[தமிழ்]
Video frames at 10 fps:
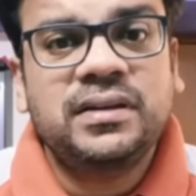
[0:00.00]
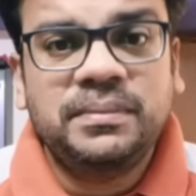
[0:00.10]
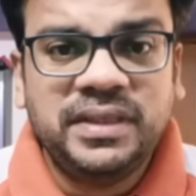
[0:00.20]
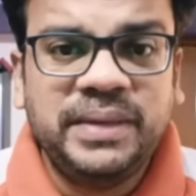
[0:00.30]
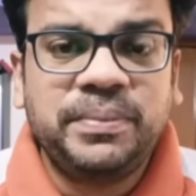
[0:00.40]

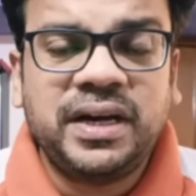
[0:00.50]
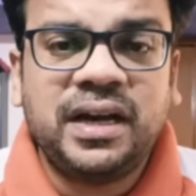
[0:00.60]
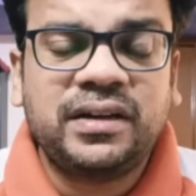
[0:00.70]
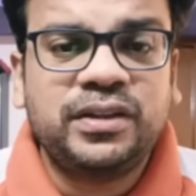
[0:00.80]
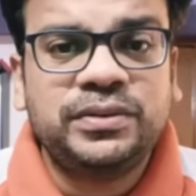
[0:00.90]
நம்ம தீபக்கா
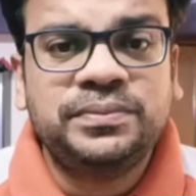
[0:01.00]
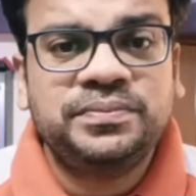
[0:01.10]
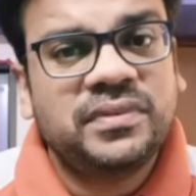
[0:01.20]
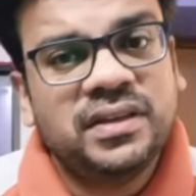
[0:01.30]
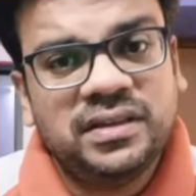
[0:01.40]
இருக்கட்டும்
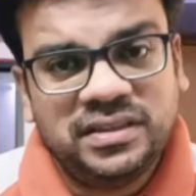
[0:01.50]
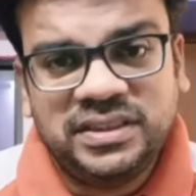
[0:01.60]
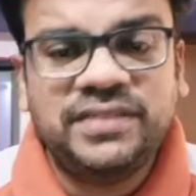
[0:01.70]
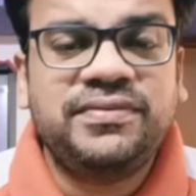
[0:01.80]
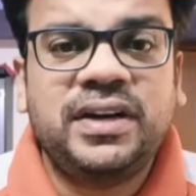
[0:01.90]

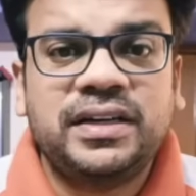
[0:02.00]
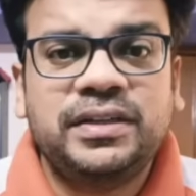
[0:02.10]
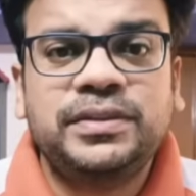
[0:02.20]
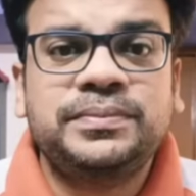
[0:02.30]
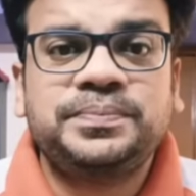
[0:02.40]
ஜெஃபாக
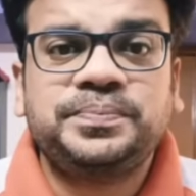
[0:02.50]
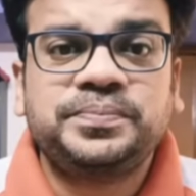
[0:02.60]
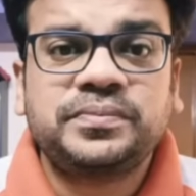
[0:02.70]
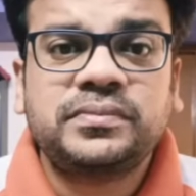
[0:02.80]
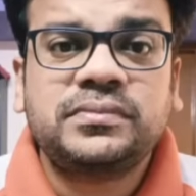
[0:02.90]
இருக்கட்டும்
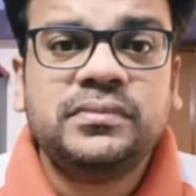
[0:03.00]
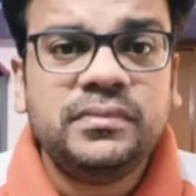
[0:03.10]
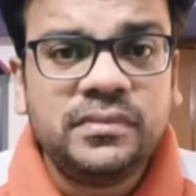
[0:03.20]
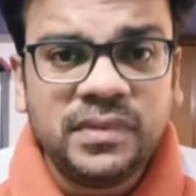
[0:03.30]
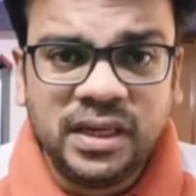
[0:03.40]

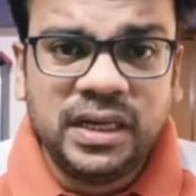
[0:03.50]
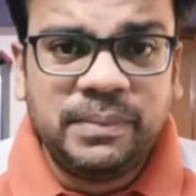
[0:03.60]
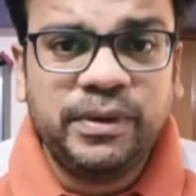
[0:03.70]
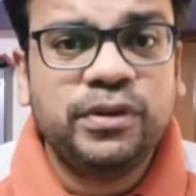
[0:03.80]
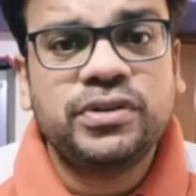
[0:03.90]

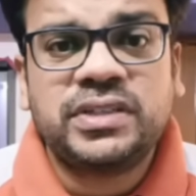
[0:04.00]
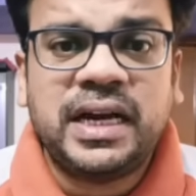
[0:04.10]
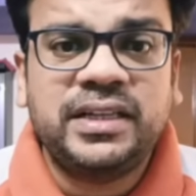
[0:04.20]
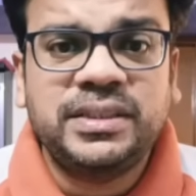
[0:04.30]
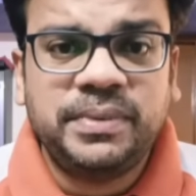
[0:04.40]
எல்லாமே வந்து ஒரு
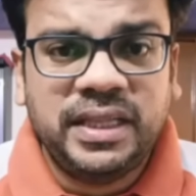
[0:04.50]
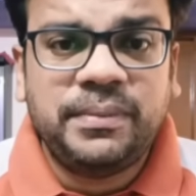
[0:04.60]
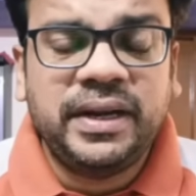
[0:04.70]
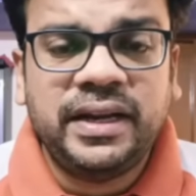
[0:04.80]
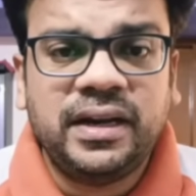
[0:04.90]
ஸ்ட்ராட்டஜி பண்ணி
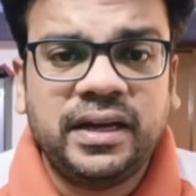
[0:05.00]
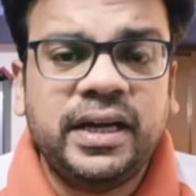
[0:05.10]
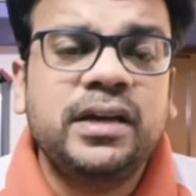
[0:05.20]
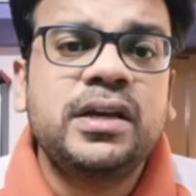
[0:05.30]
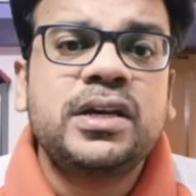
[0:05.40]
தான் பண்ணியிருக்காங்க
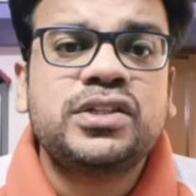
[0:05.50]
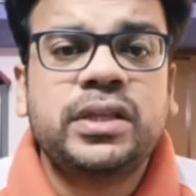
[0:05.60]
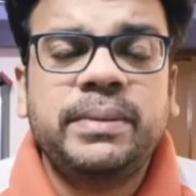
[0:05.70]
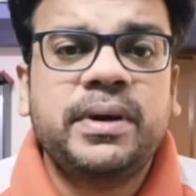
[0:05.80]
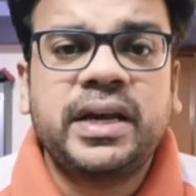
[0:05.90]
ஸோ
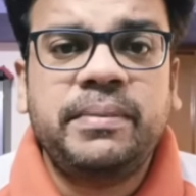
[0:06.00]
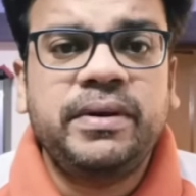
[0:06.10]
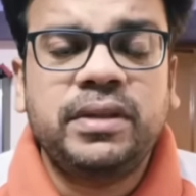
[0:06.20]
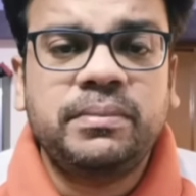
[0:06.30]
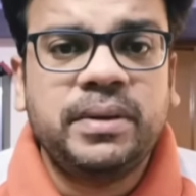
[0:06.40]
தீபக் எப்படி
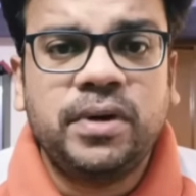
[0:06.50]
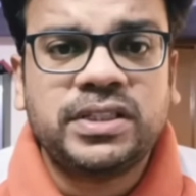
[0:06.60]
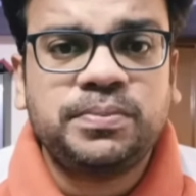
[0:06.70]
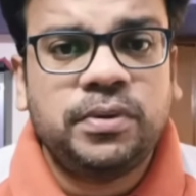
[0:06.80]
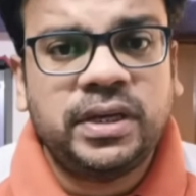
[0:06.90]
வந்து பிக்
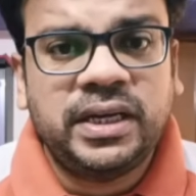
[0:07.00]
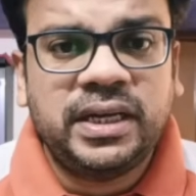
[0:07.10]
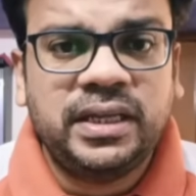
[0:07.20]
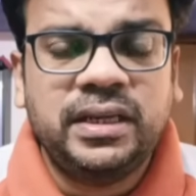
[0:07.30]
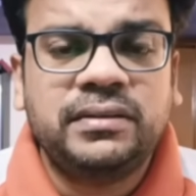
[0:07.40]
பாஸ் போன
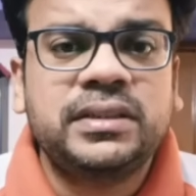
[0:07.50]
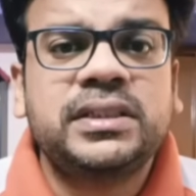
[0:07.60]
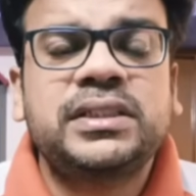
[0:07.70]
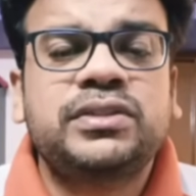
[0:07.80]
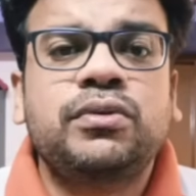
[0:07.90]
இதில்
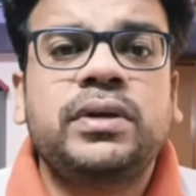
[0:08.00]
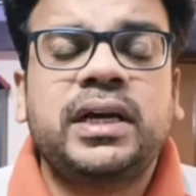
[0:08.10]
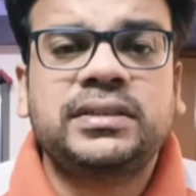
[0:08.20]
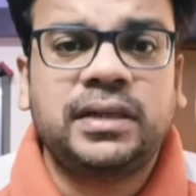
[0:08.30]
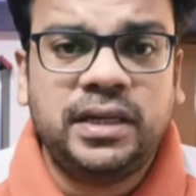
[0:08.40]
வந்து ஸ்கூல்
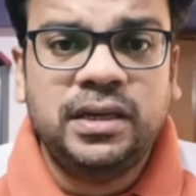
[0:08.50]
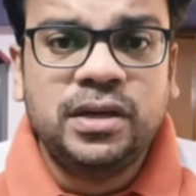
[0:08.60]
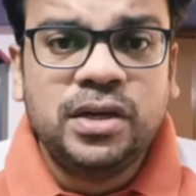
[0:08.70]
டாஸ்கில்